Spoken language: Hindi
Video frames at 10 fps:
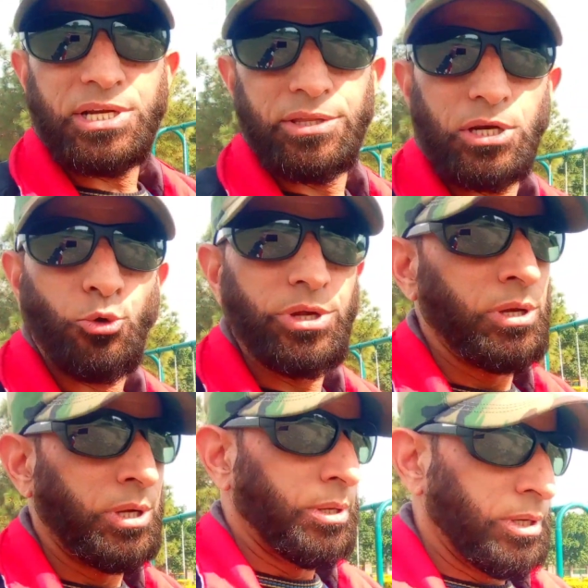पार्ट्स के अंदर कोई
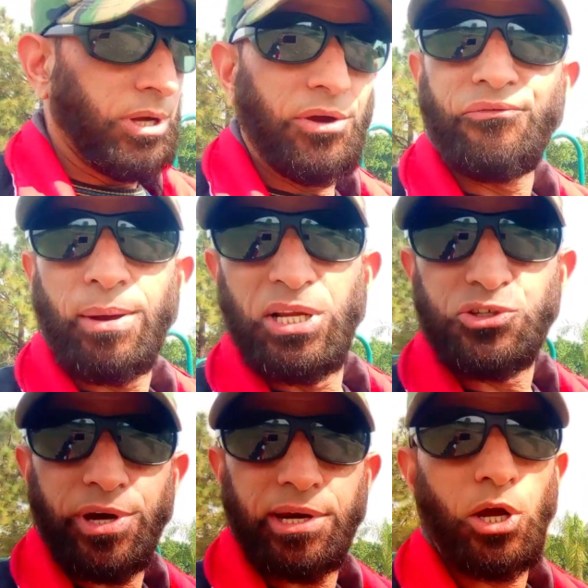
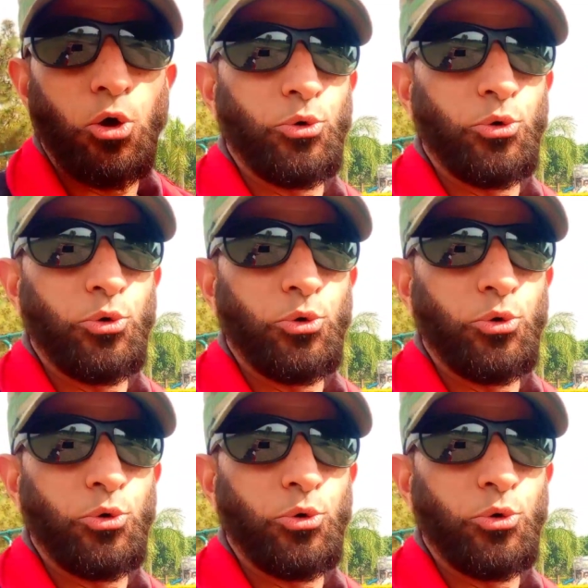फैमिलीज़ वगैरह ना